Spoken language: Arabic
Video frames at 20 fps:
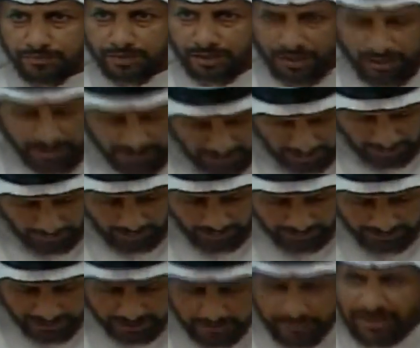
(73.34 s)
الجامعة
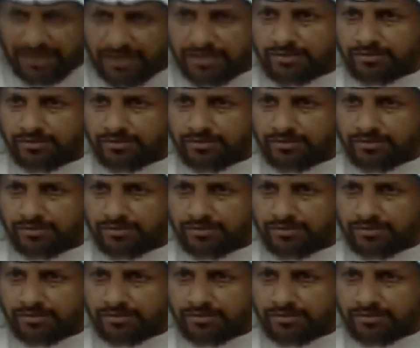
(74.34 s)
عندك ما